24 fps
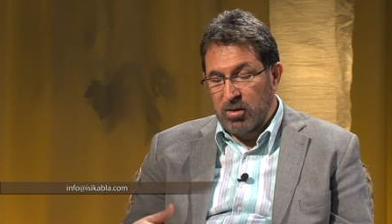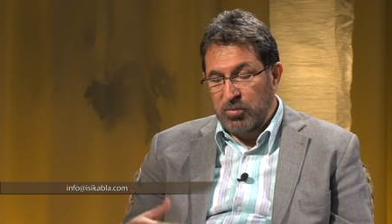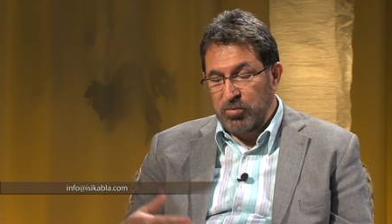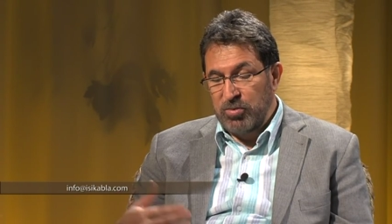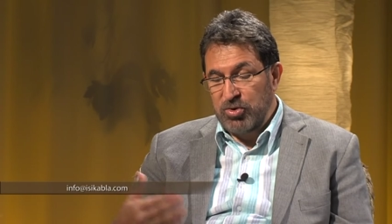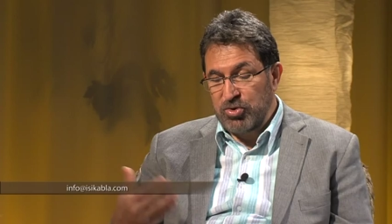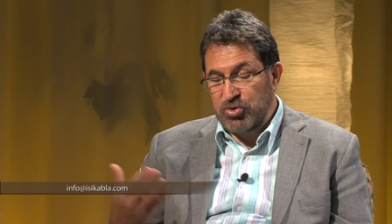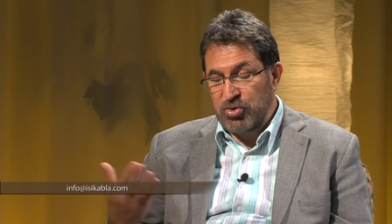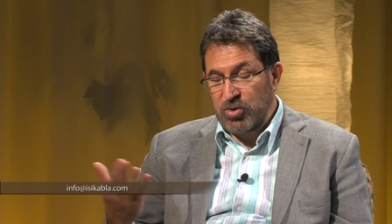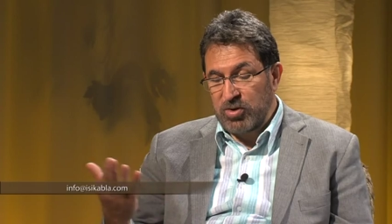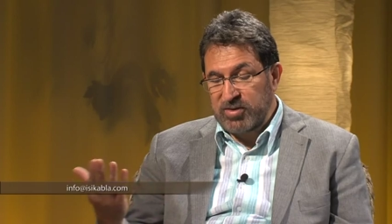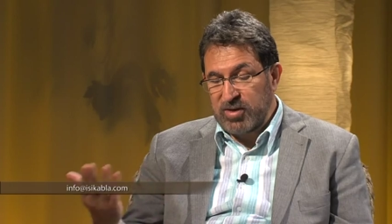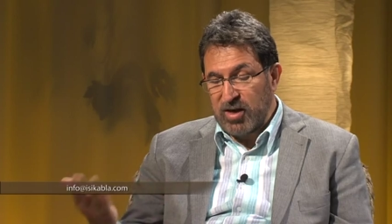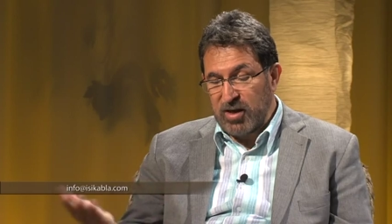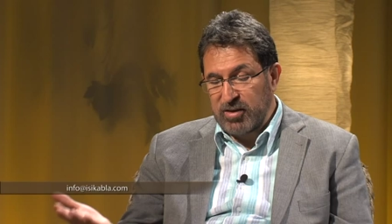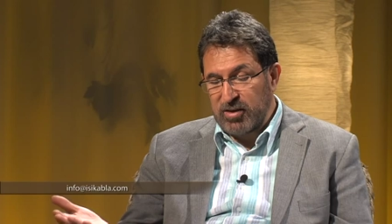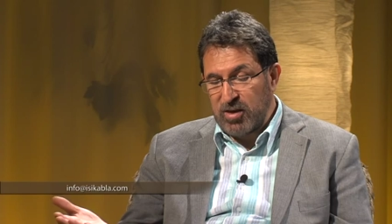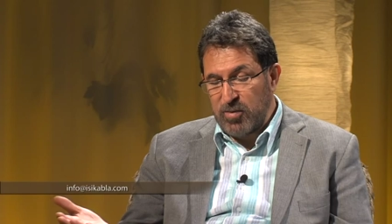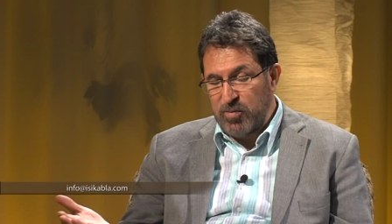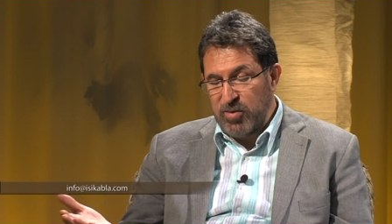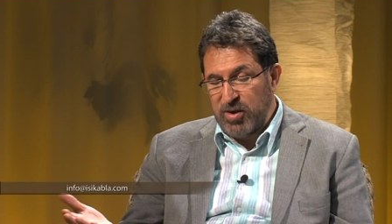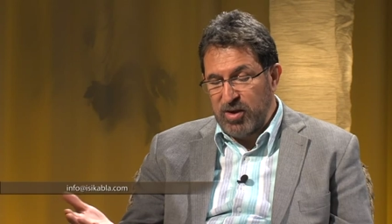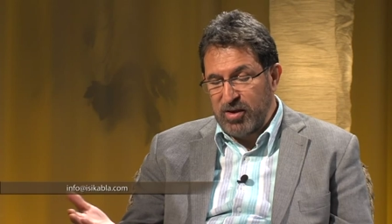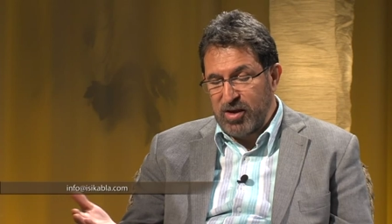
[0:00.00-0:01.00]
Evet. Birçok
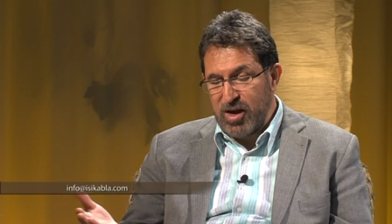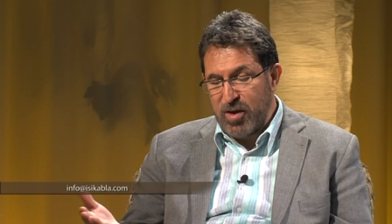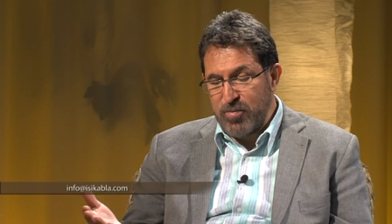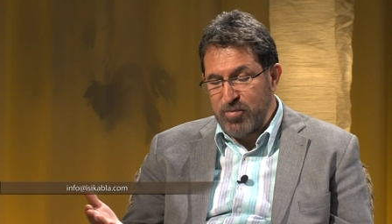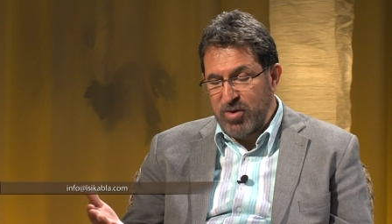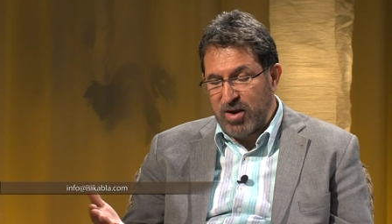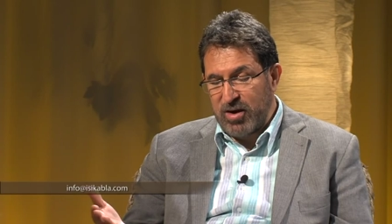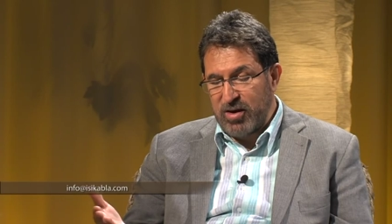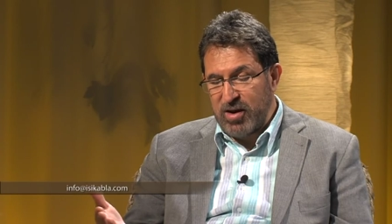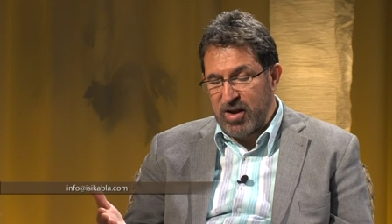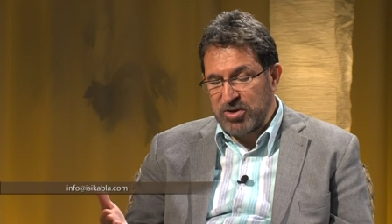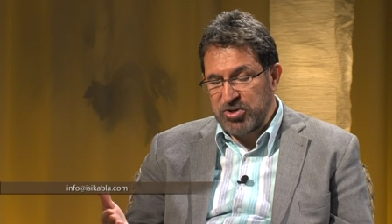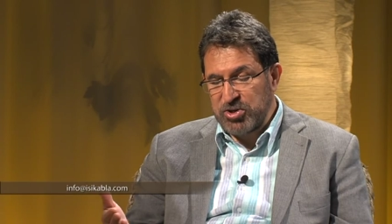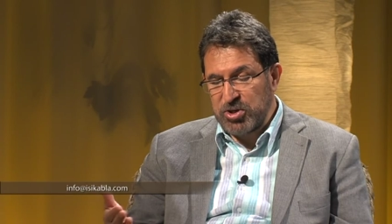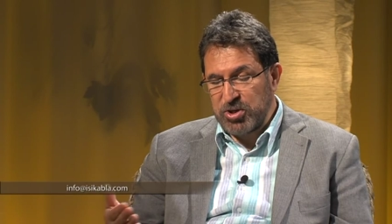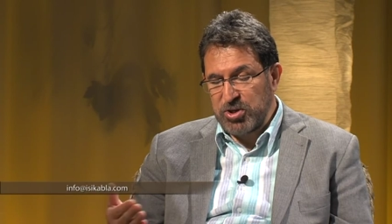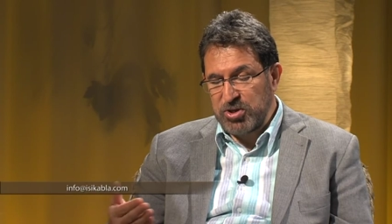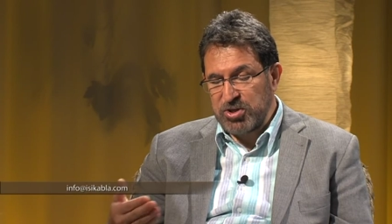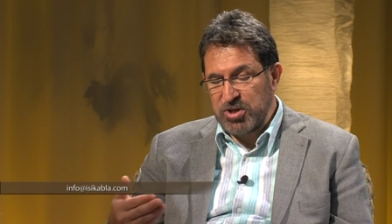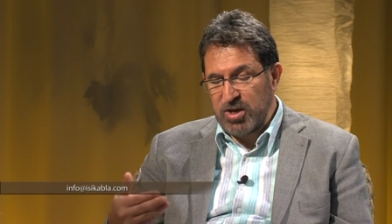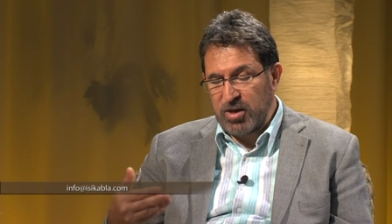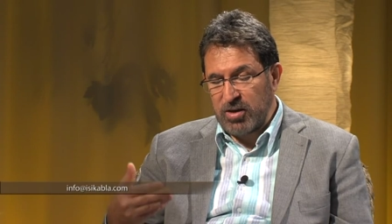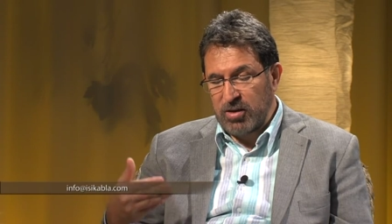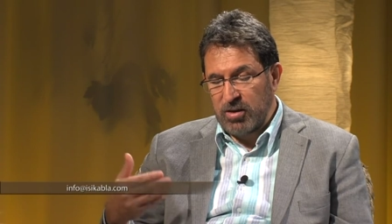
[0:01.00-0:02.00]
sahte peygamberler
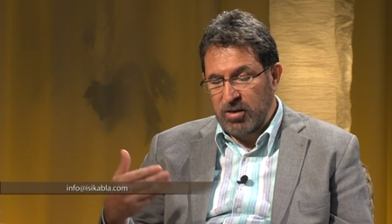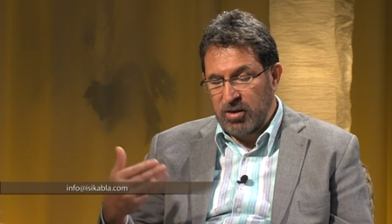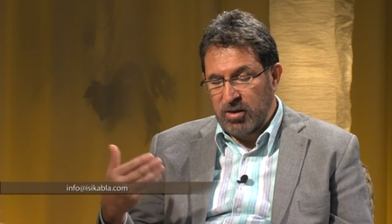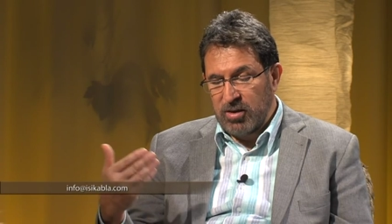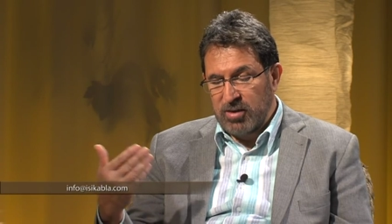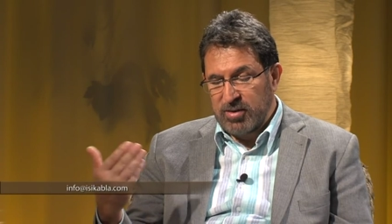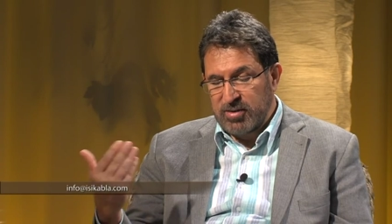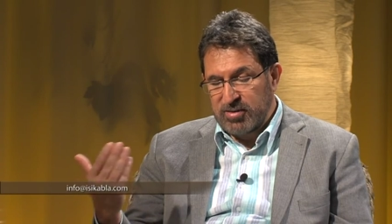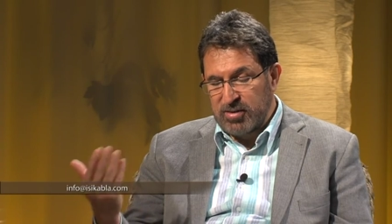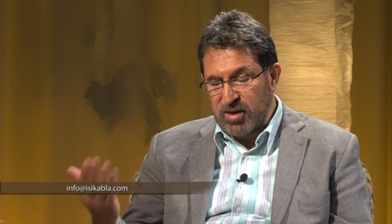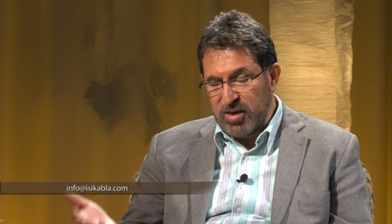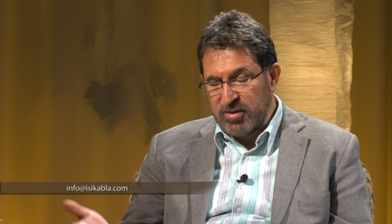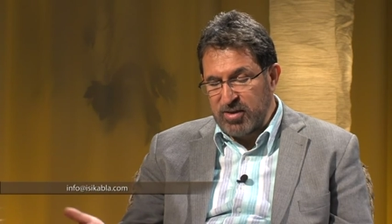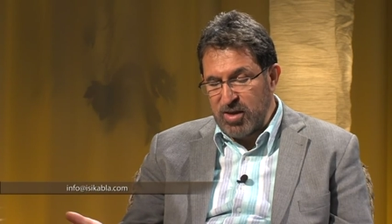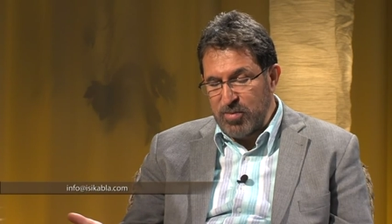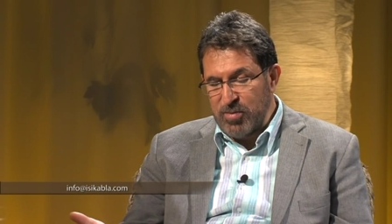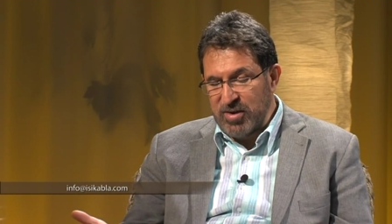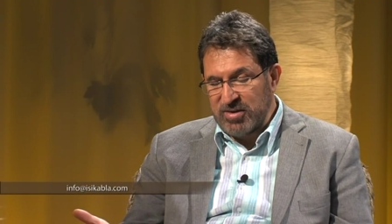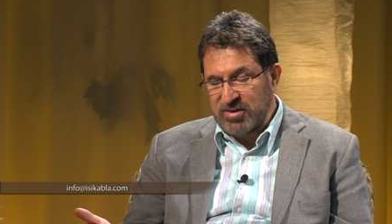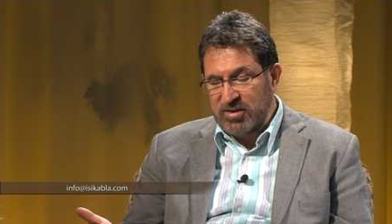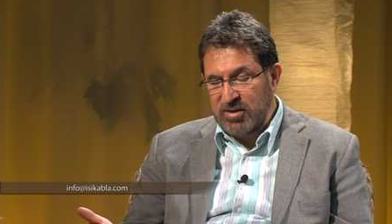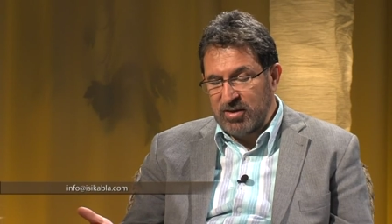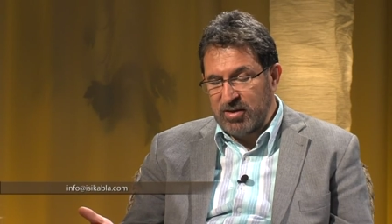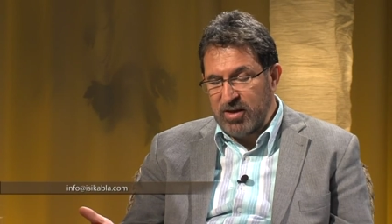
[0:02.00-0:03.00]
çıkacak, sahte
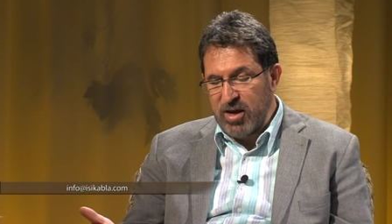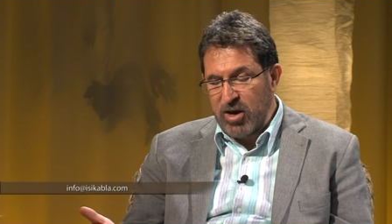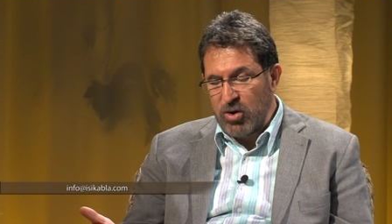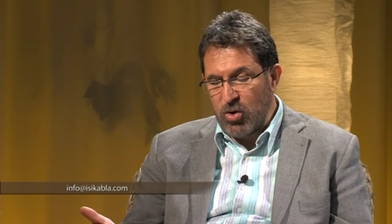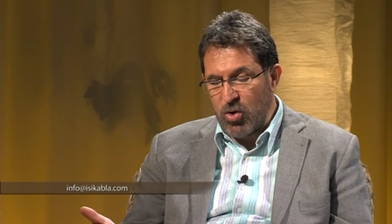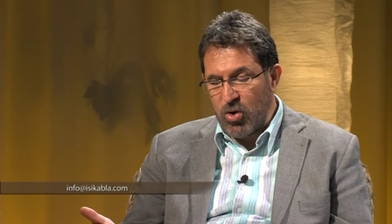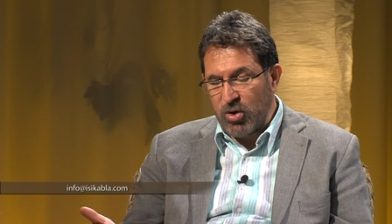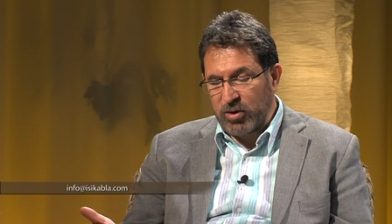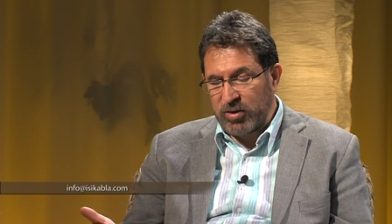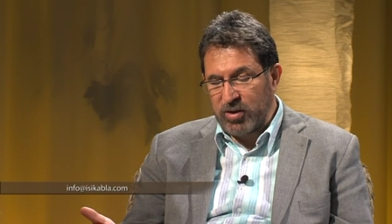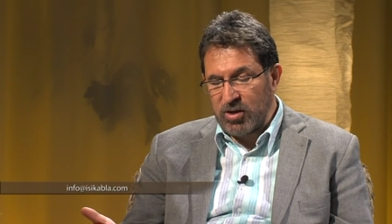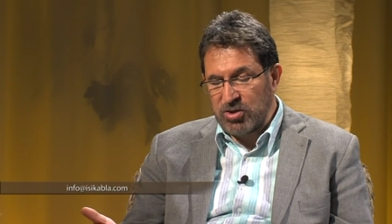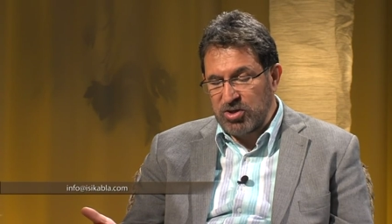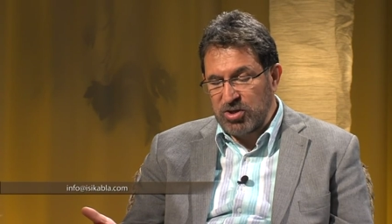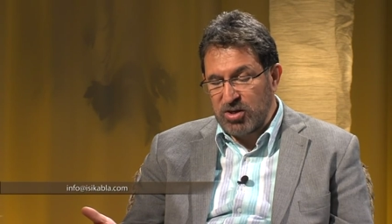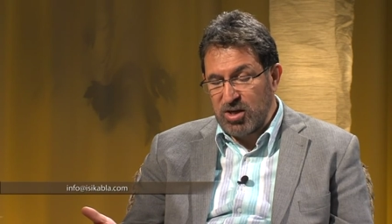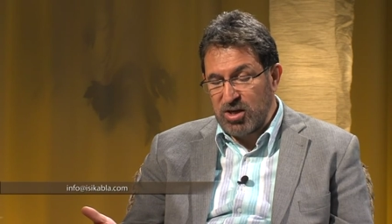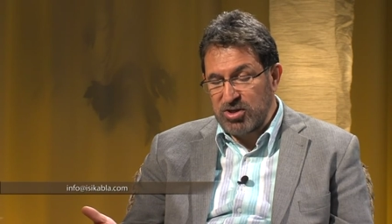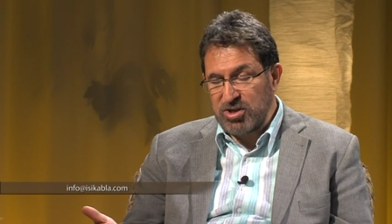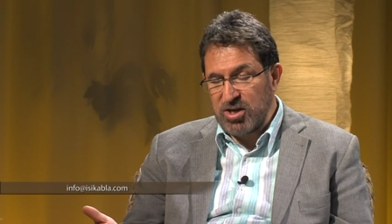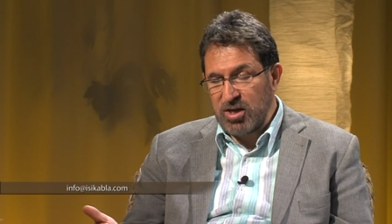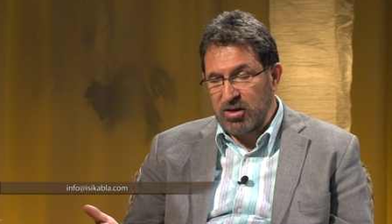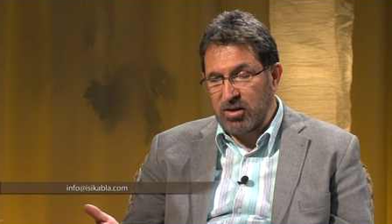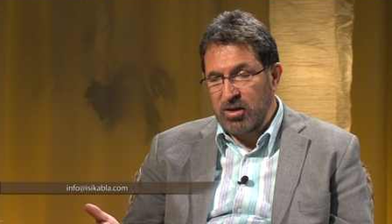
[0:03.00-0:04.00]
mesihler ortaya
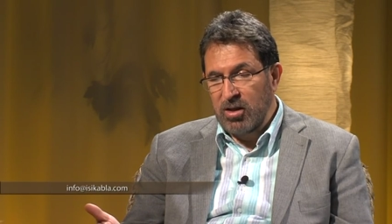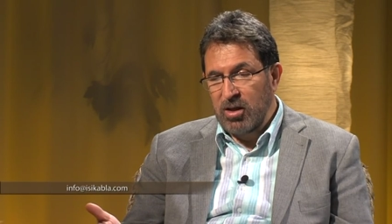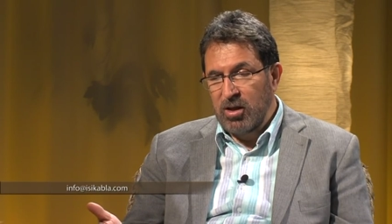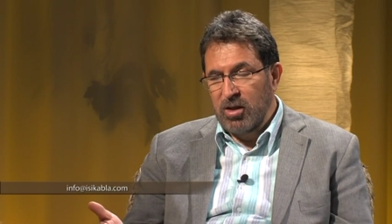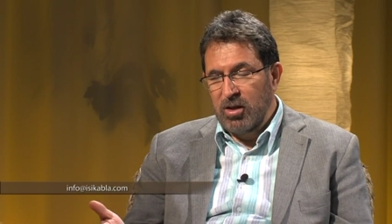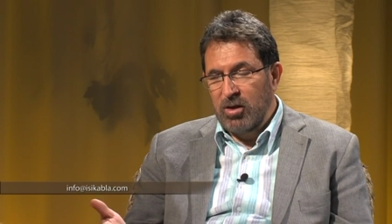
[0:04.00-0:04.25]
çıkacak.